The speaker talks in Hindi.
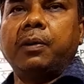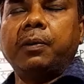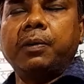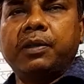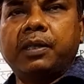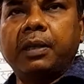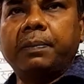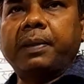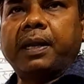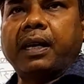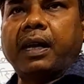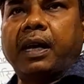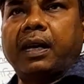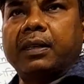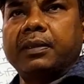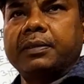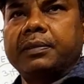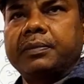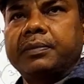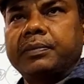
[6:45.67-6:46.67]
उसी
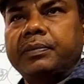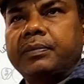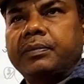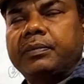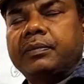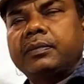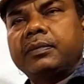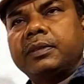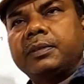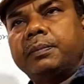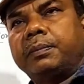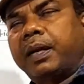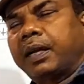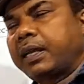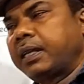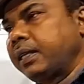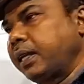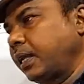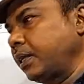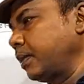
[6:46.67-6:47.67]
प्रकार
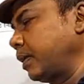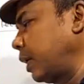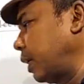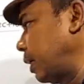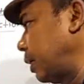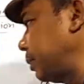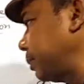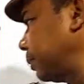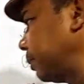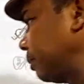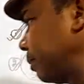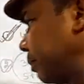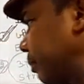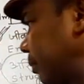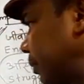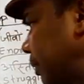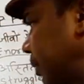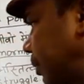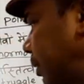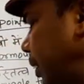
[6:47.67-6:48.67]
मक्खियाँ जो है
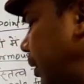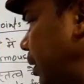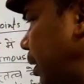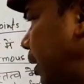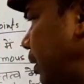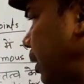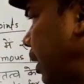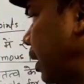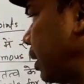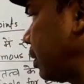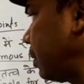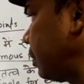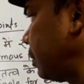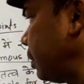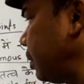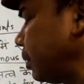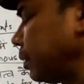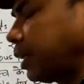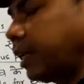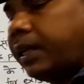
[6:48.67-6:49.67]
तीन हजार
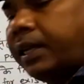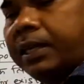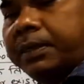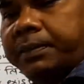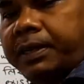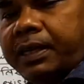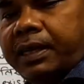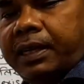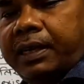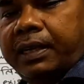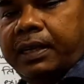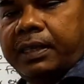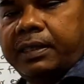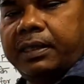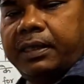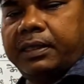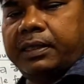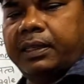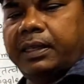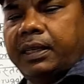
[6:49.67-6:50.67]
के लगभग अंडा
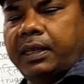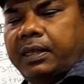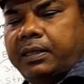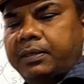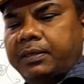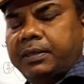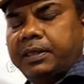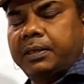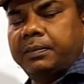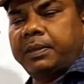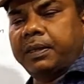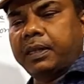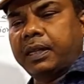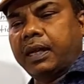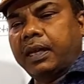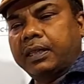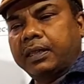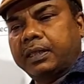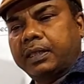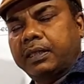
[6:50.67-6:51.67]
देती हैं जीवन
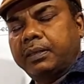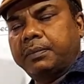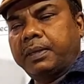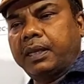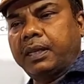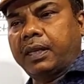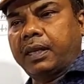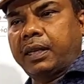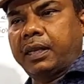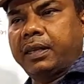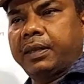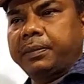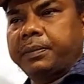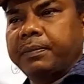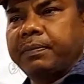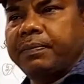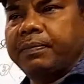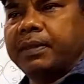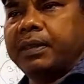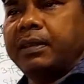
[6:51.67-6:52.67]
काल तीन महीना है
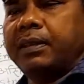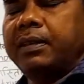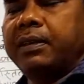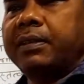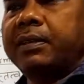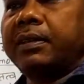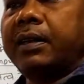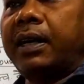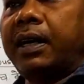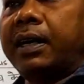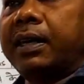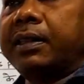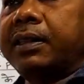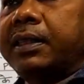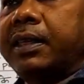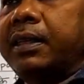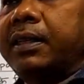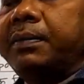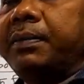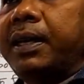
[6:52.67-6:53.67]
तो हर
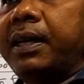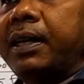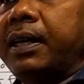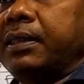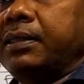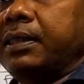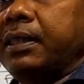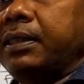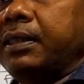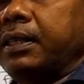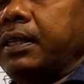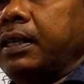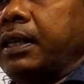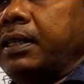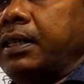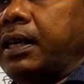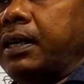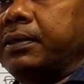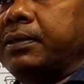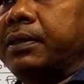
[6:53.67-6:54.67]
तीन महीना से तीन
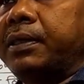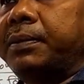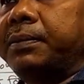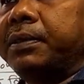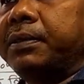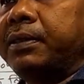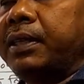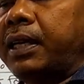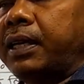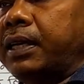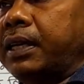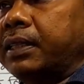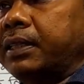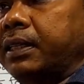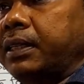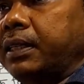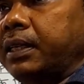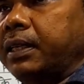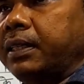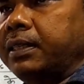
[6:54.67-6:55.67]
हज़ार को हम गुना
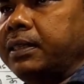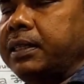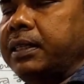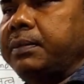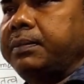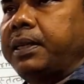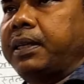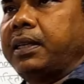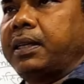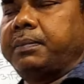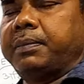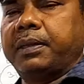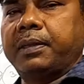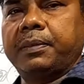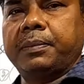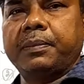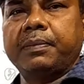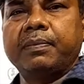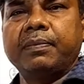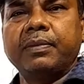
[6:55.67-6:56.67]
करते जाएं तीन महीना में
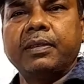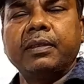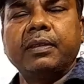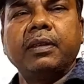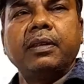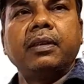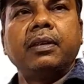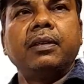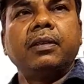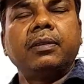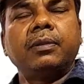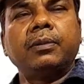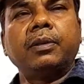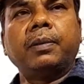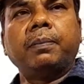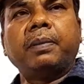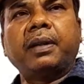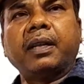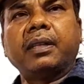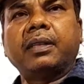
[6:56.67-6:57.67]
तो वो
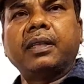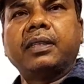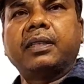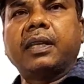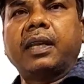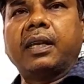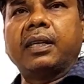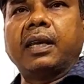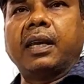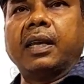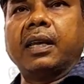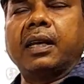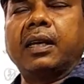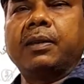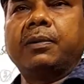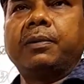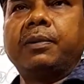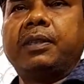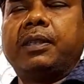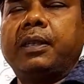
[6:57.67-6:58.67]
बढ़ते चला जाएगा
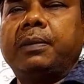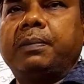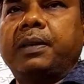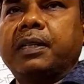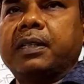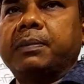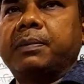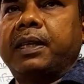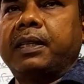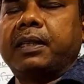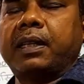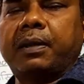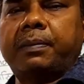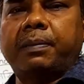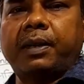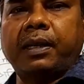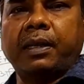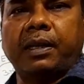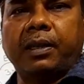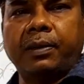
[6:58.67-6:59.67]
कुछ ही वर्ष में इतना
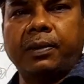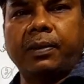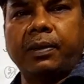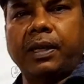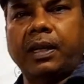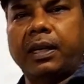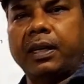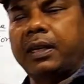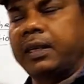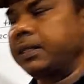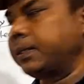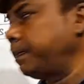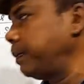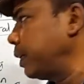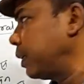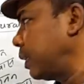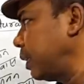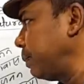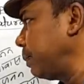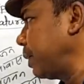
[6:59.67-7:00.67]
मक्खी होगा कि इस
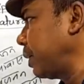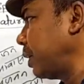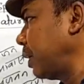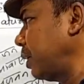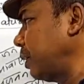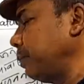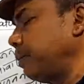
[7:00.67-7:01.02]
पृथ्वी पर खाली